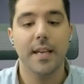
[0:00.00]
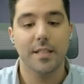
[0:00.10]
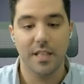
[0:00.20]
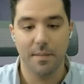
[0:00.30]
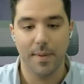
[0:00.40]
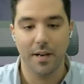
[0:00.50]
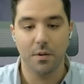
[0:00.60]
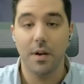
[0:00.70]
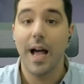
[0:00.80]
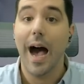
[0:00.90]
Sin
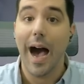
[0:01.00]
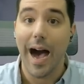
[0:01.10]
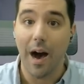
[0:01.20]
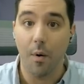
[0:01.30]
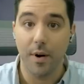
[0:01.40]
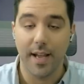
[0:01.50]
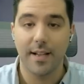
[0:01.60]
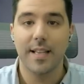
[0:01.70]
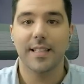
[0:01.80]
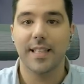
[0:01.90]
embargo, ahora,
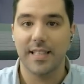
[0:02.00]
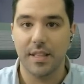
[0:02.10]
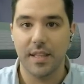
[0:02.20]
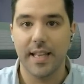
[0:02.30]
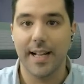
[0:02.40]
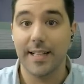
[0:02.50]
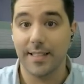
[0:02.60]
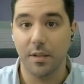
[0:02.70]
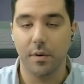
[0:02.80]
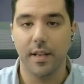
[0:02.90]
si se hiciera
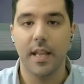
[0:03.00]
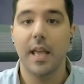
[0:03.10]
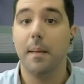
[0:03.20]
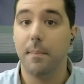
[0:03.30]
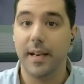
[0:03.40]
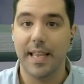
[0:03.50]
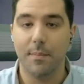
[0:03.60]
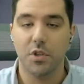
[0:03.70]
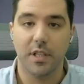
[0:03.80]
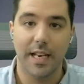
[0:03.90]
este orden,
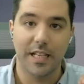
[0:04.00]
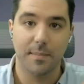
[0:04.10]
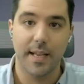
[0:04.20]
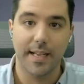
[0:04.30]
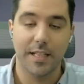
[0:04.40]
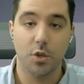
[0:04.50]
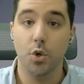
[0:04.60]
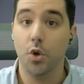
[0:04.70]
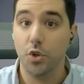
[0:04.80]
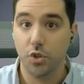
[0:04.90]
veríamos que las blancas
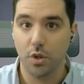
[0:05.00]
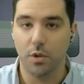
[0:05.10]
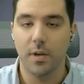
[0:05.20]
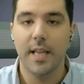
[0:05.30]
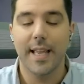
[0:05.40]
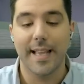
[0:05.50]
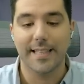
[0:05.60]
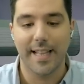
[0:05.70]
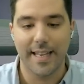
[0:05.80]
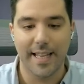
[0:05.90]
no solo
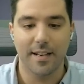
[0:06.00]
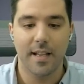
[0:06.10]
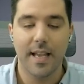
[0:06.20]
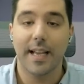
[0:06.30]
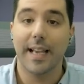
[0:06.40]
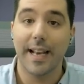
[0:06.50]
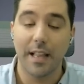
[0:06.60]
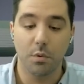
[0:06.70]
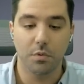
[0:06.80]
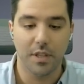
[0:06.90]
estarían
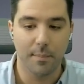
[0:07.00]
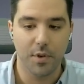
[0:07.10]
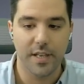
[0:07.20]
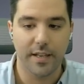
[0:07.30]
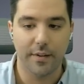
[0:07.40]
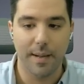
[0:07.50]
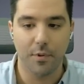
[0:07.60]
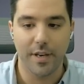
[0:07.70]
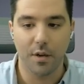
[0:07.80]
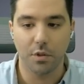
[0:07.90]
ganando un tiempo, ya que ahora
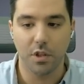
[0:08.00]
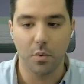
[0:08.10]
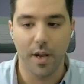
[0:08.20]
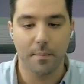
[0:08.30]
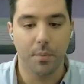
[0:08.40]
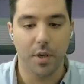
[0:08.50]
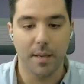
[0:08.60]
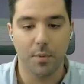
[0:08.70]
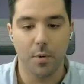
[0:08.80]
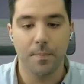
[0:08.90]
podrían continuar, por
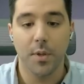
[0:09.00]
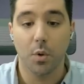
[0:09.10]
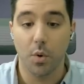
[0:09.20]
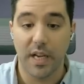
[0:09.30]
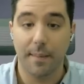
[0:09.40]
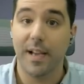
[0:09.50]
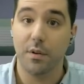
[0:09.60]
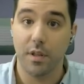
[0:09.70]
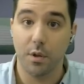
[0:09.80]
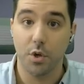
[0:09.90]
ejemplo, con
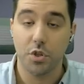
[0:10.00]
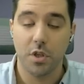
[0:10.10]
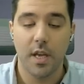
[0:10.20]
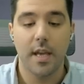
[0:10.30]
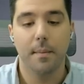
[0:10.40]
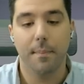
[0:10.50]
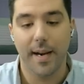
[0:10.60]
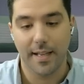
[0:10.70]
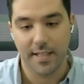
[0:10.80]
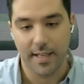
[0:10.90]
caballo d2,
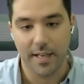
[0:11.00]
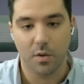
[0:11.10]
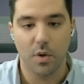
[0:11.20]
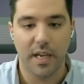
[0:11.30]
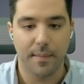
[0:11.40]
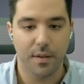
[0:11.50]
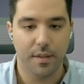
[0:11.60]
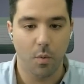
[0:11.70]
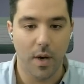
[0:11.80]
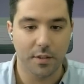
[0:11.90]
para seguir con caballo
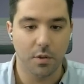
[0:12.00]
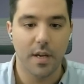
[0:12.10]
c4